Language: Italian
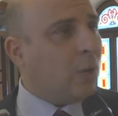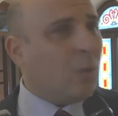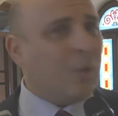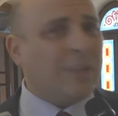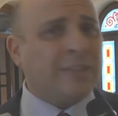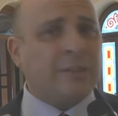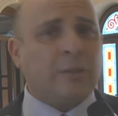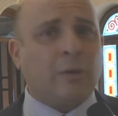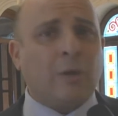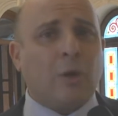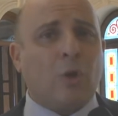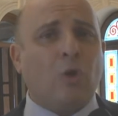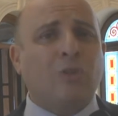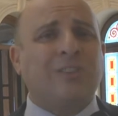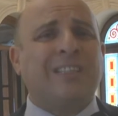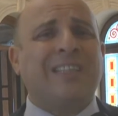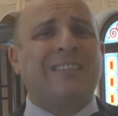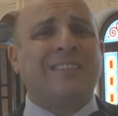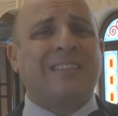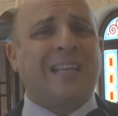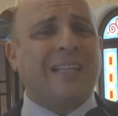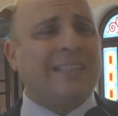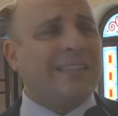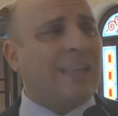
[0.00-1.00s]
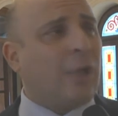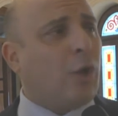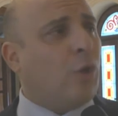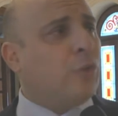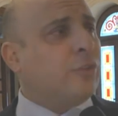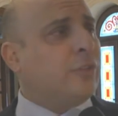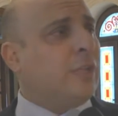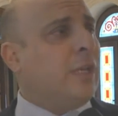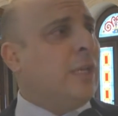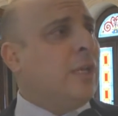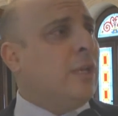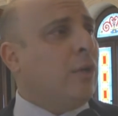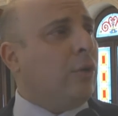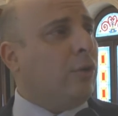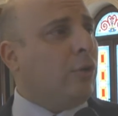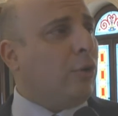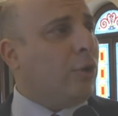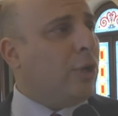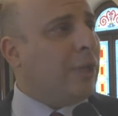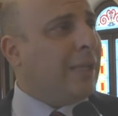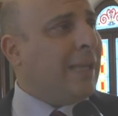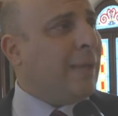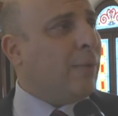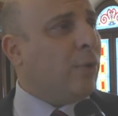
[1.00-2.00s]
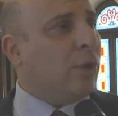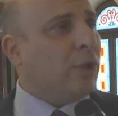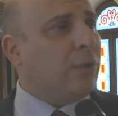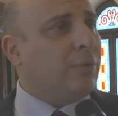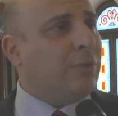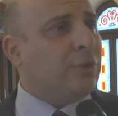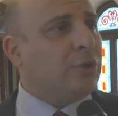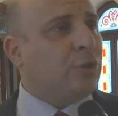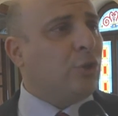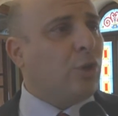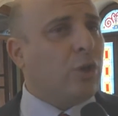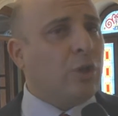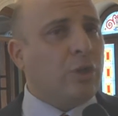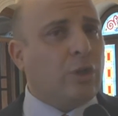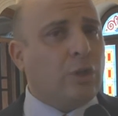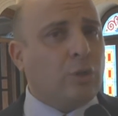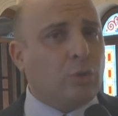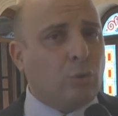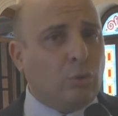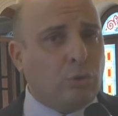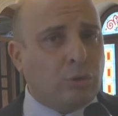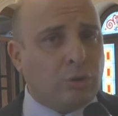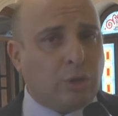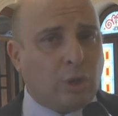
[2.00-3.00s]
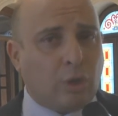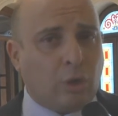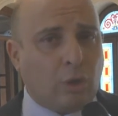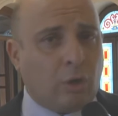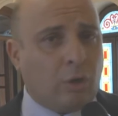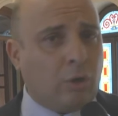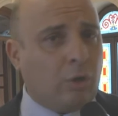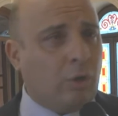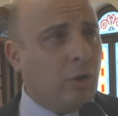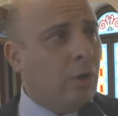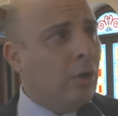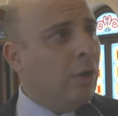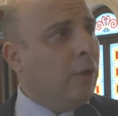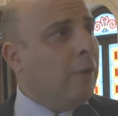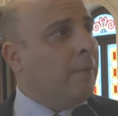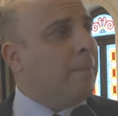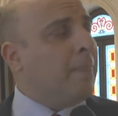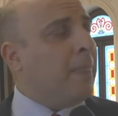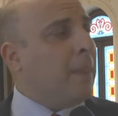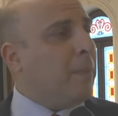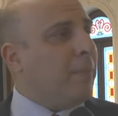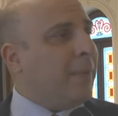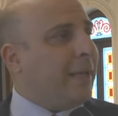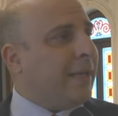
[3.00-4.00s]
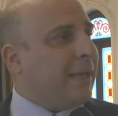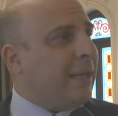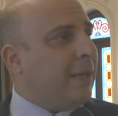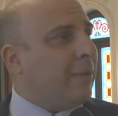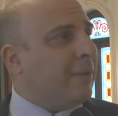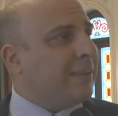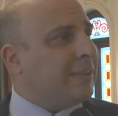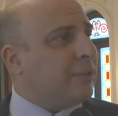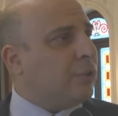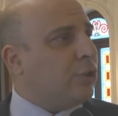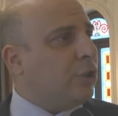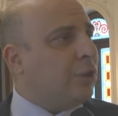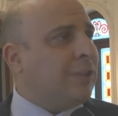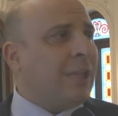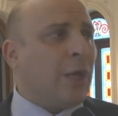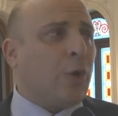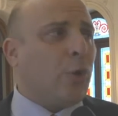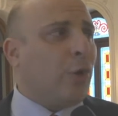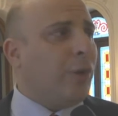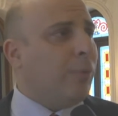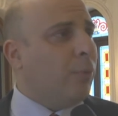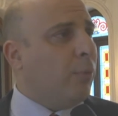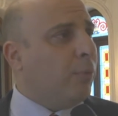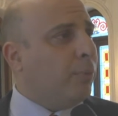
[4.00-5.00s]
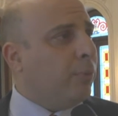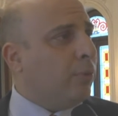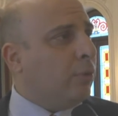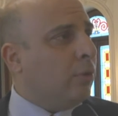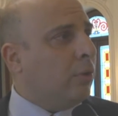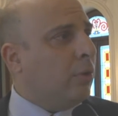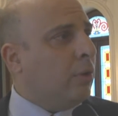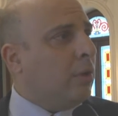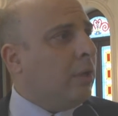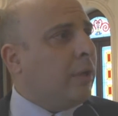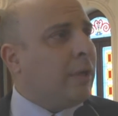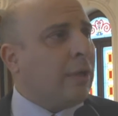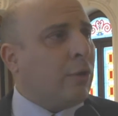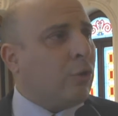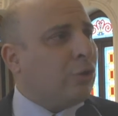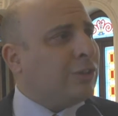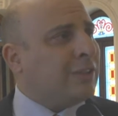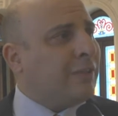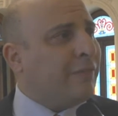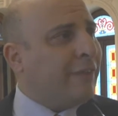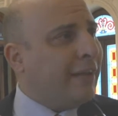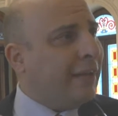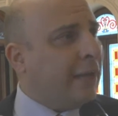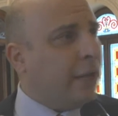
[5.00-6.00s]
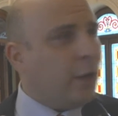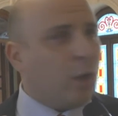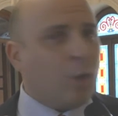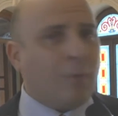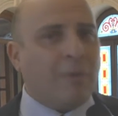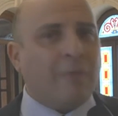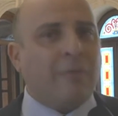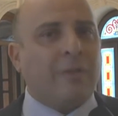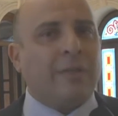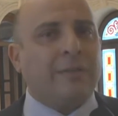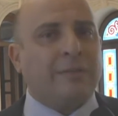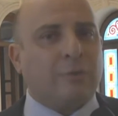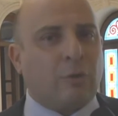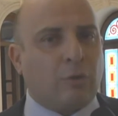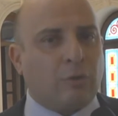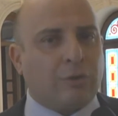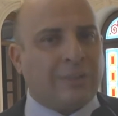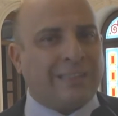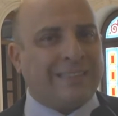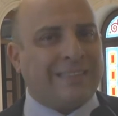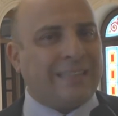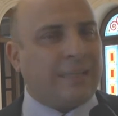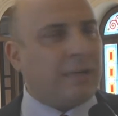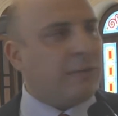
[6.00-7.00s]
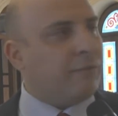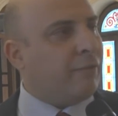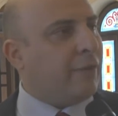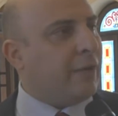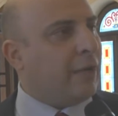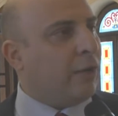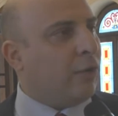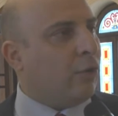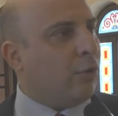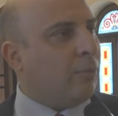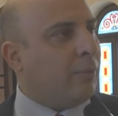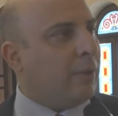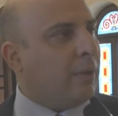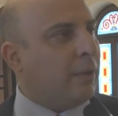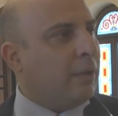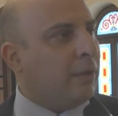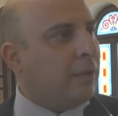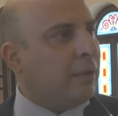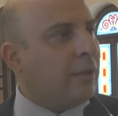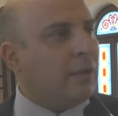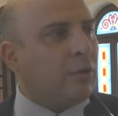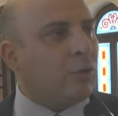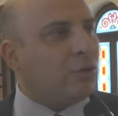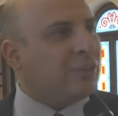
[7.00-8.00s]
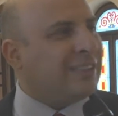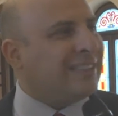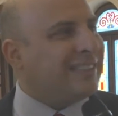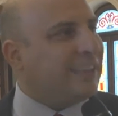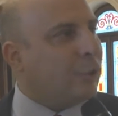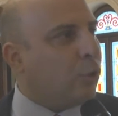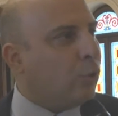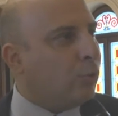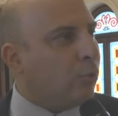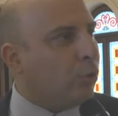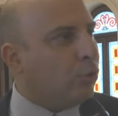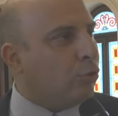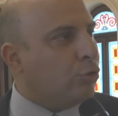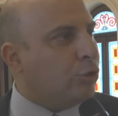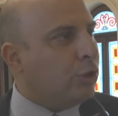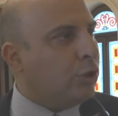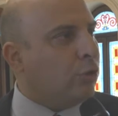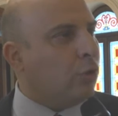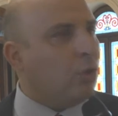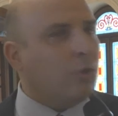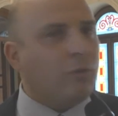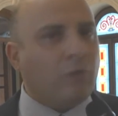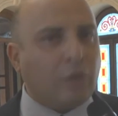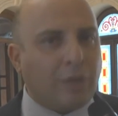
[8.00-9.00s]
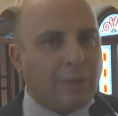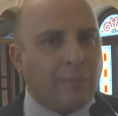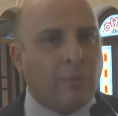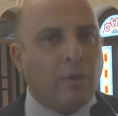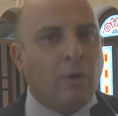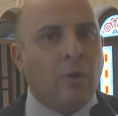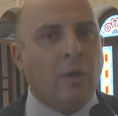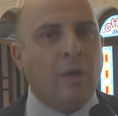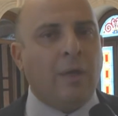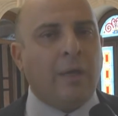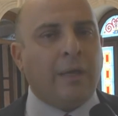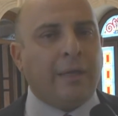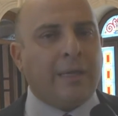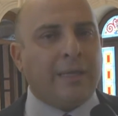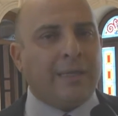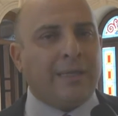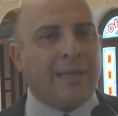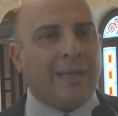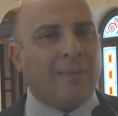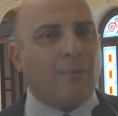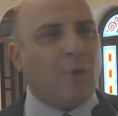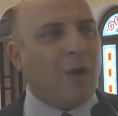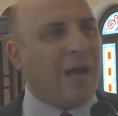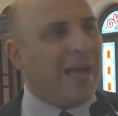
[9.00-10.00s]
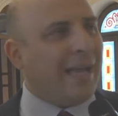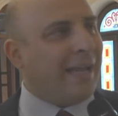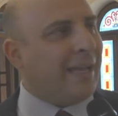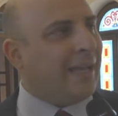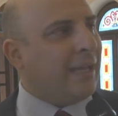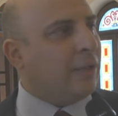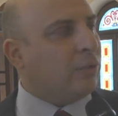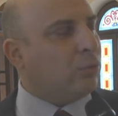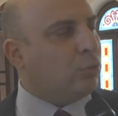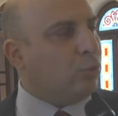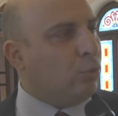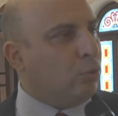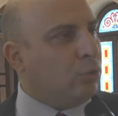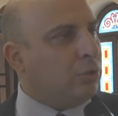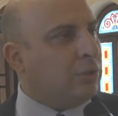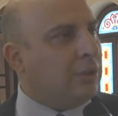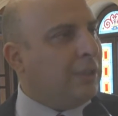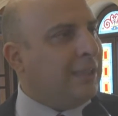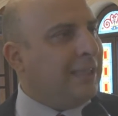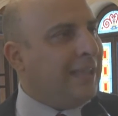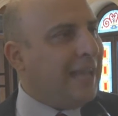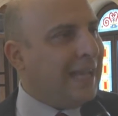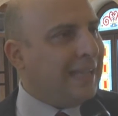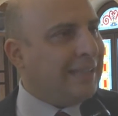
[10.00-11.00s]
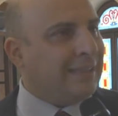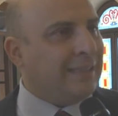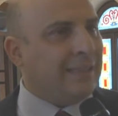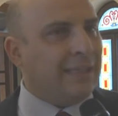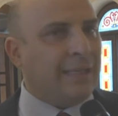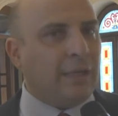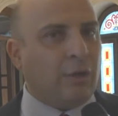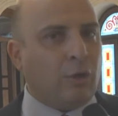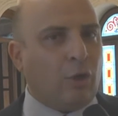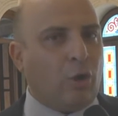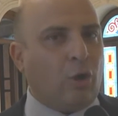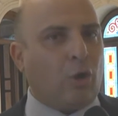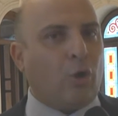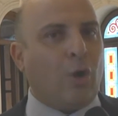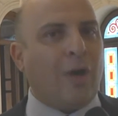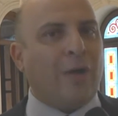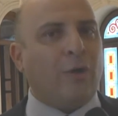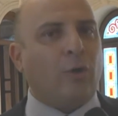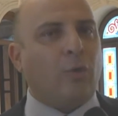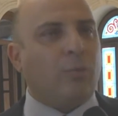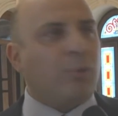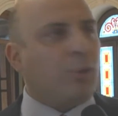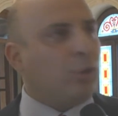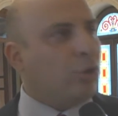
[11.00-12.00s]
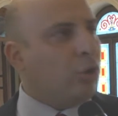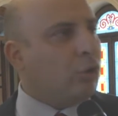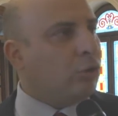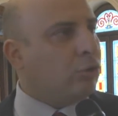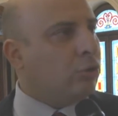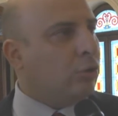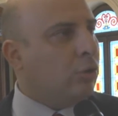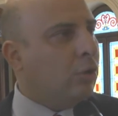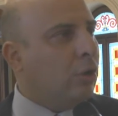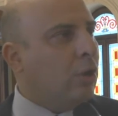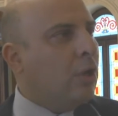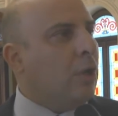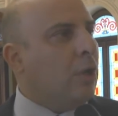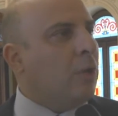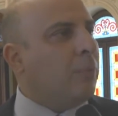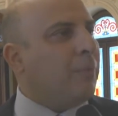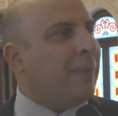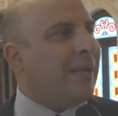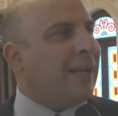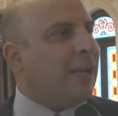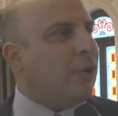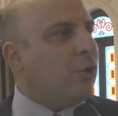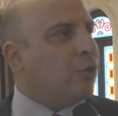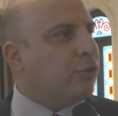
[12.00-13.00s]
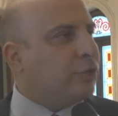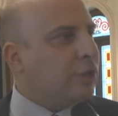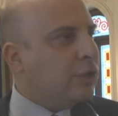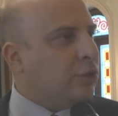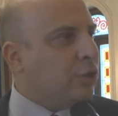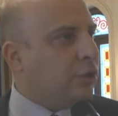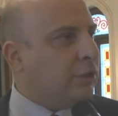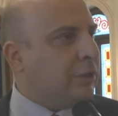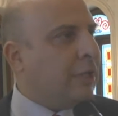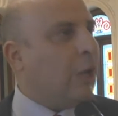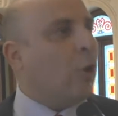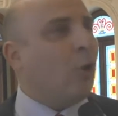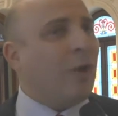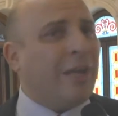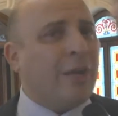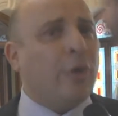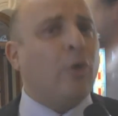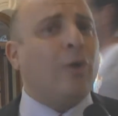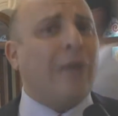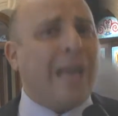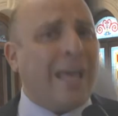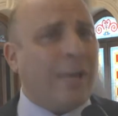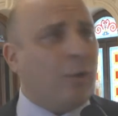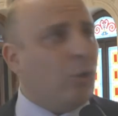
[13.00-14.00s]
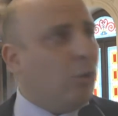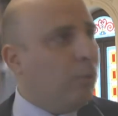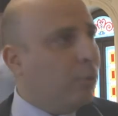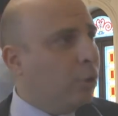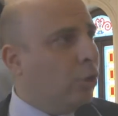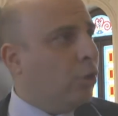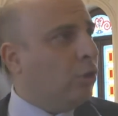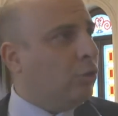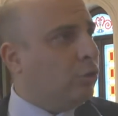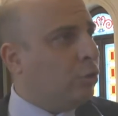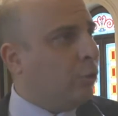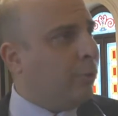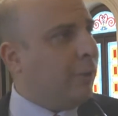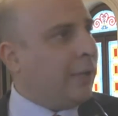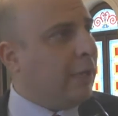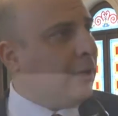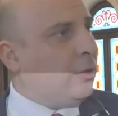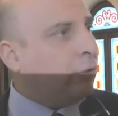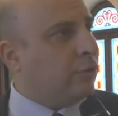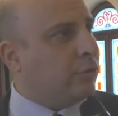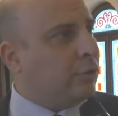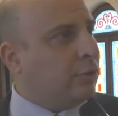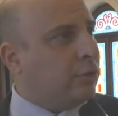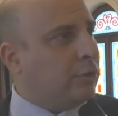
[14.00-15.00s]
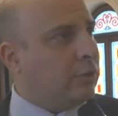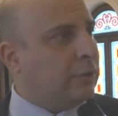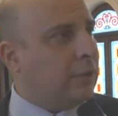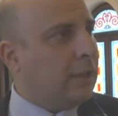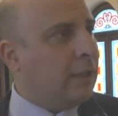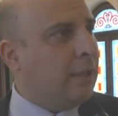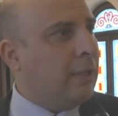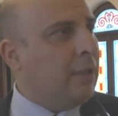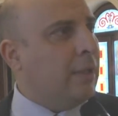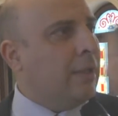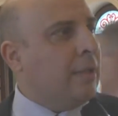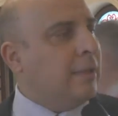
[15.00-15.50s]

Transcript: Questa è una cosa scandalosa, noi chiediamo le dimissioni di tutti loro perché questa città non ne può più. Che cosa fanno a Roma? Che cosa stanno a fare a Roma? Che cosa stanno producendo? Noi vogliamo, chiederemo anche tutti gli atti che loro hanno prodotto per la nostra città o che non hanno prodotto per la nostra città.